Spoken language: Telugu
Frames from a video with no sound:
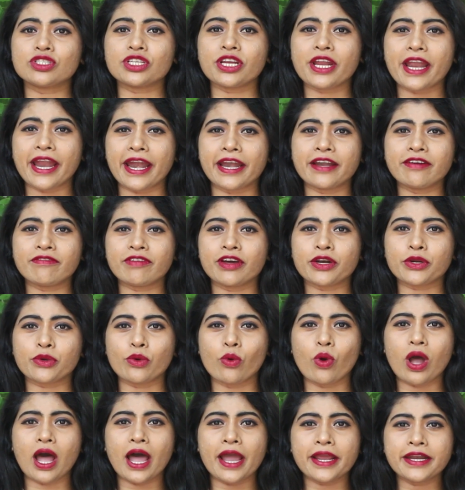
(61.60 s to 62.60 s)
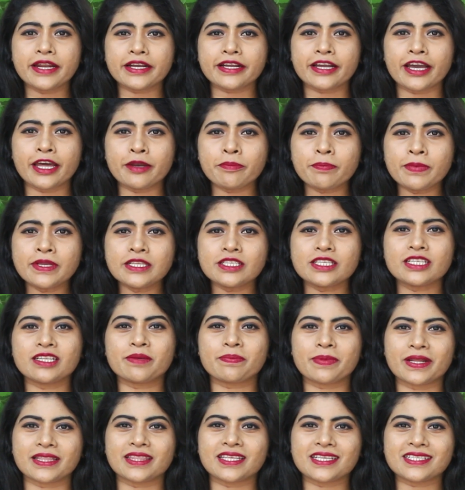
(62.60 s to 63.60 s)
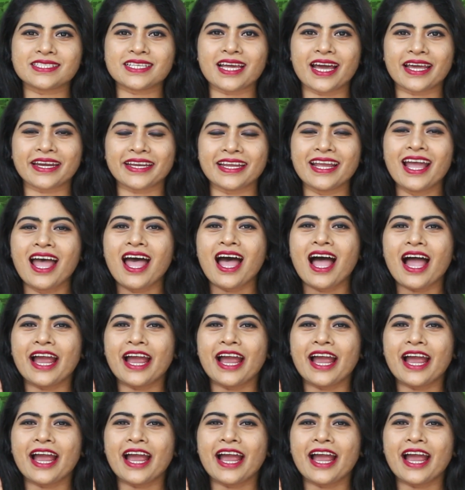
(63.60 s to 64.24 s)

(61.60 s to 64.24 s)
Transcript: నుంచి ఎండ్ వరకు ఆయన కనిపించిన ప్రతిసారి